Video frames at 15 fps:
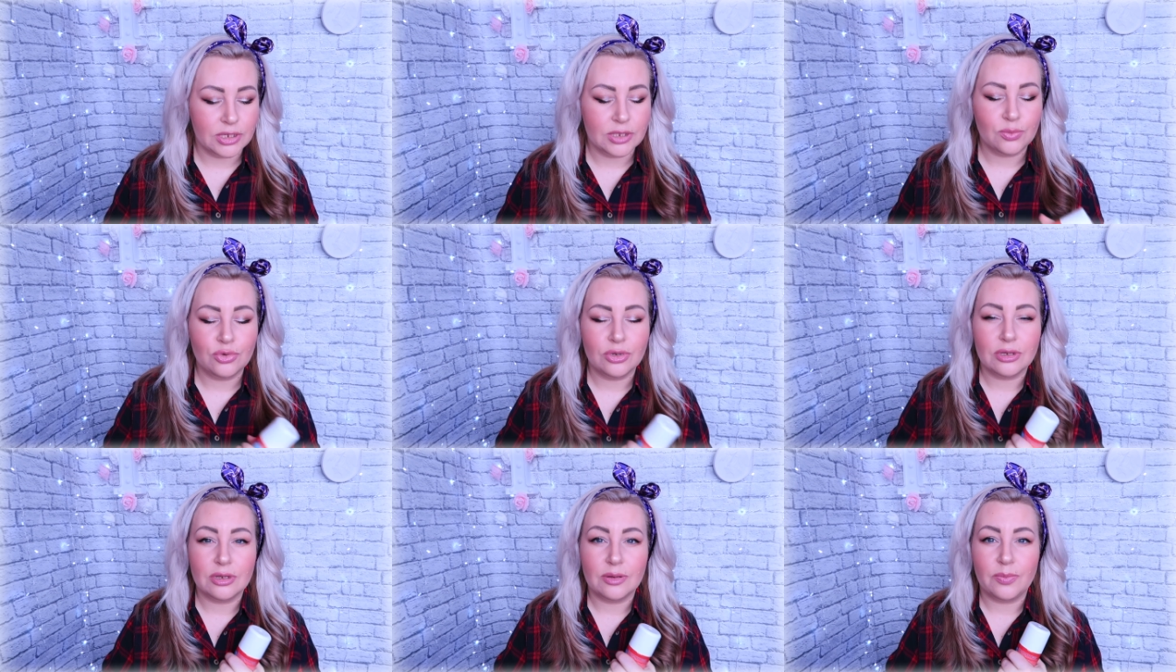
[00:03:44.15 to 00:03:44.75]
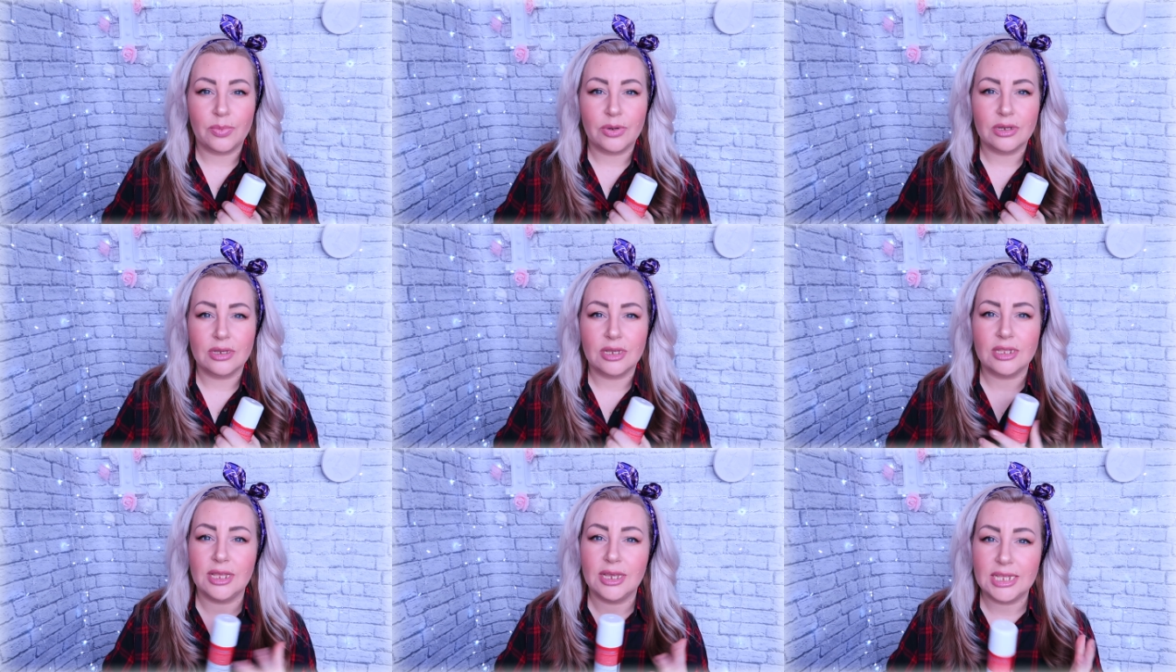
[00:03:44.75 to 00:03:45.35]
Поэтому
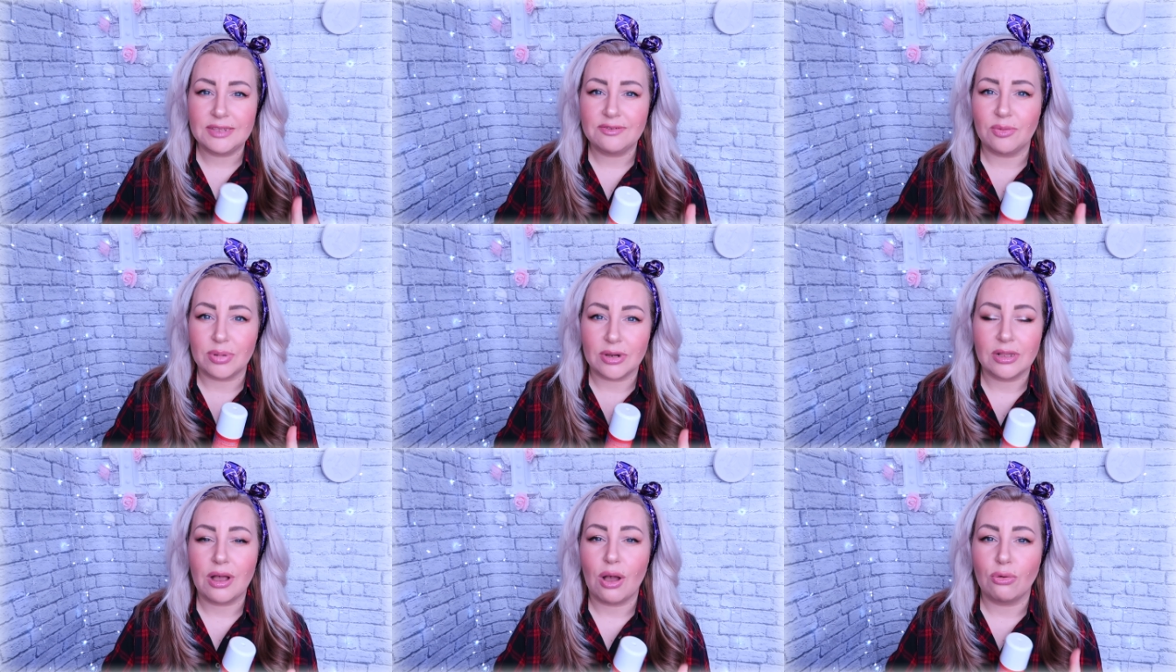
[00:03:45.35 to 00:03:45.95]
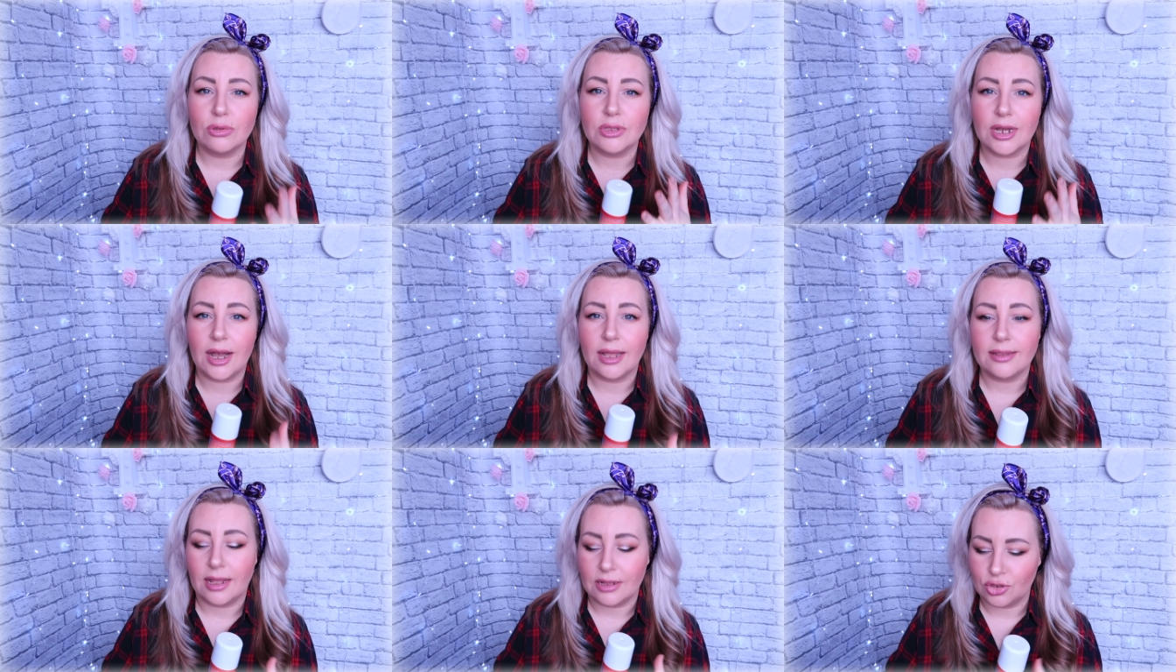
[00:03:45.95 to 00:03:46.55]
я до этого брала какую-то
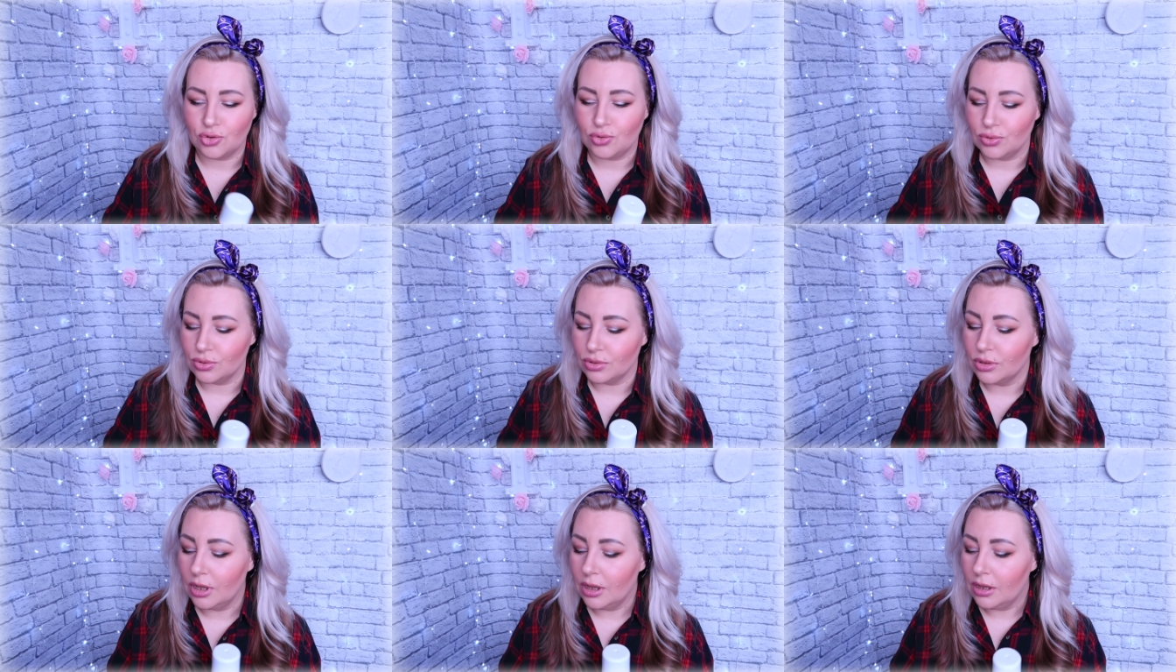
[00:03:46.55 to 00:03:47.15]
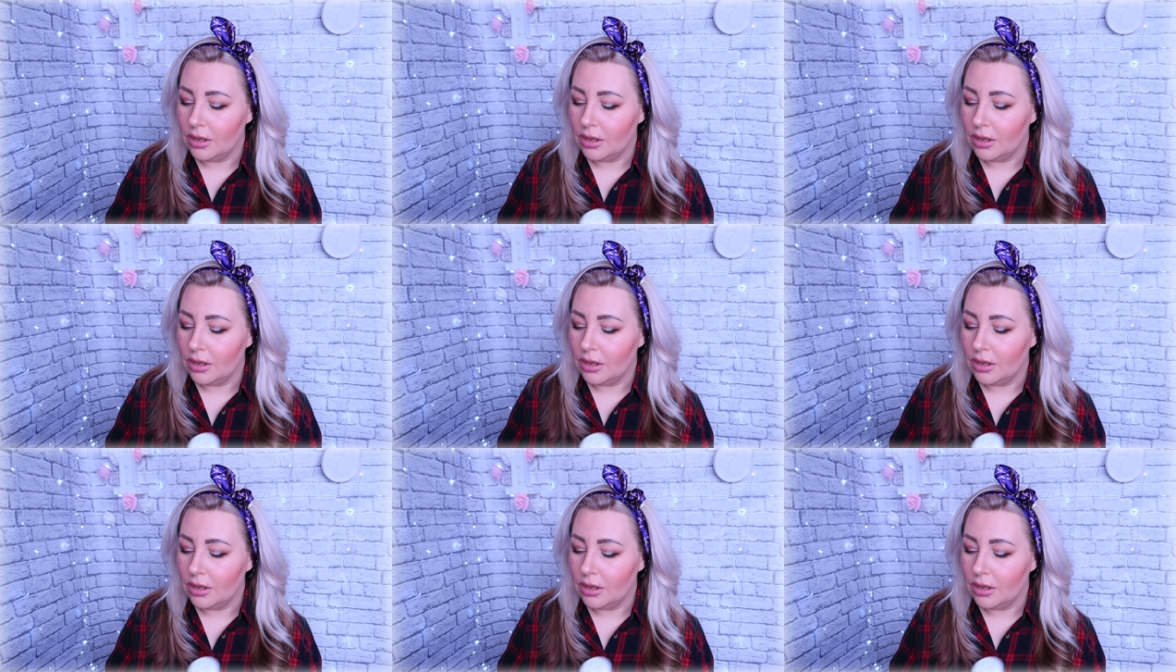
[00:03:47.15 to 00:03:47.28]
канадскую